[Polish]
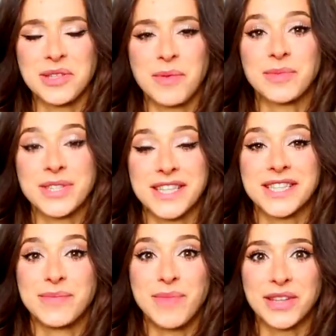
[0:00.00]
możemy
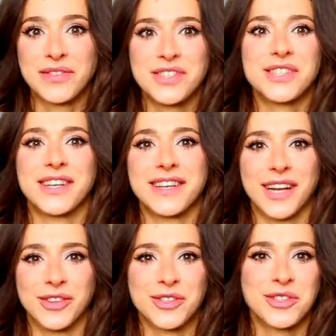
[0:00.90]
przestać się martwić, że
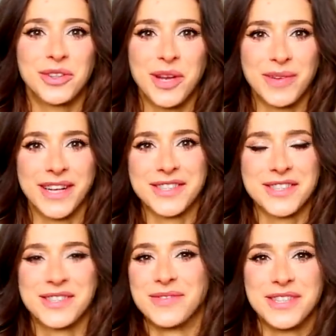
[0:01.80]
rano zioniemy na
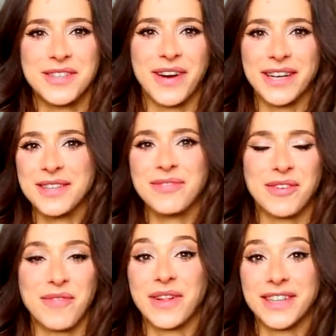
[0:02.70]
czymś niefajnym,
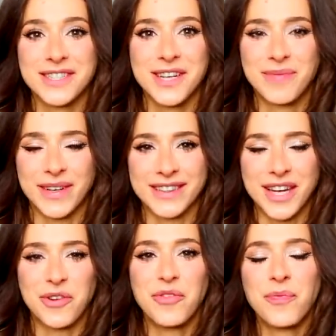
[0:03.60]
nie wiem, na naszych
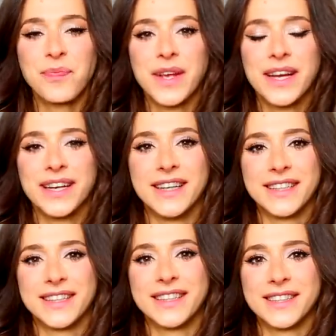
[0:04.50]
partnerów. E,
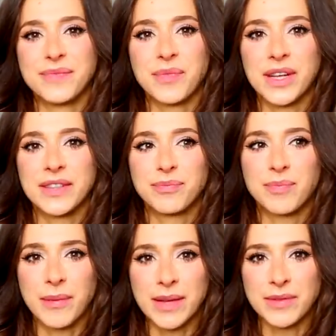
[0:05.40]
e
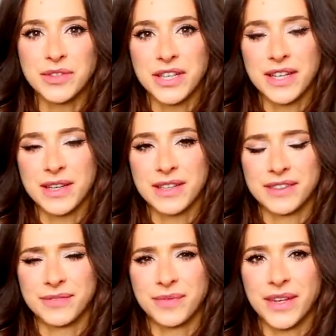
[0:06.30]
pamiętam, że
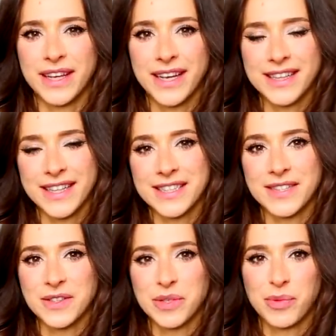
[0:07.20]
jedna
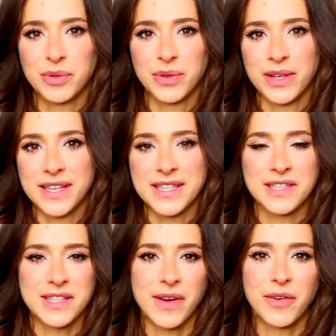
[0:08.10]
z osób, które
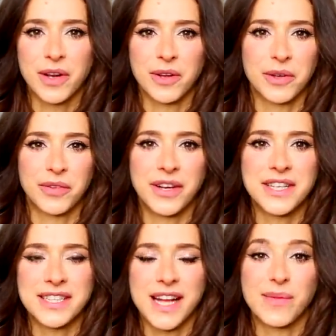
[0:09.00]
recenzowały chlorofil
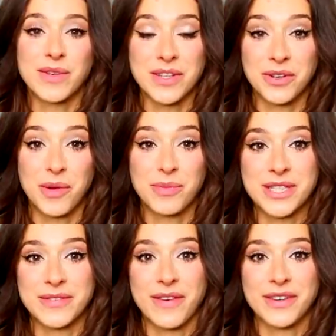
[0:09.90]
gdzieś na Amazonie
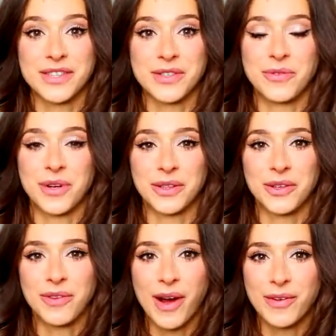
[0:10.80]
opisywała, że
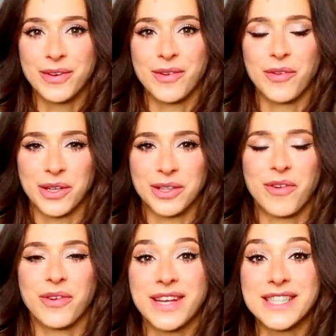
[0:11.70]
uratowały
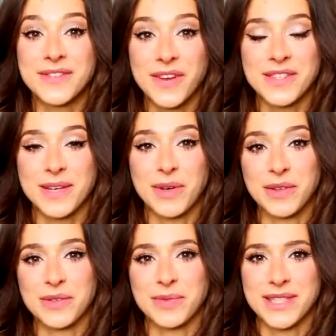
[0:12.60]
uratował jej związek,
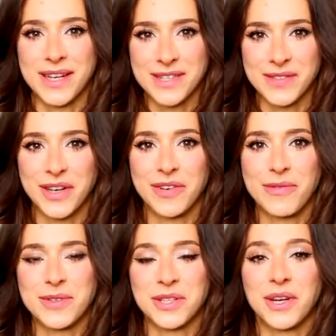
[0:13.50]
ponieważ poznała swojego
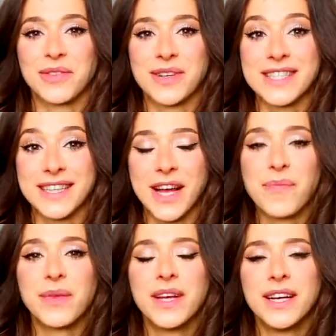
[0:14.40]
wymarzonego faceta,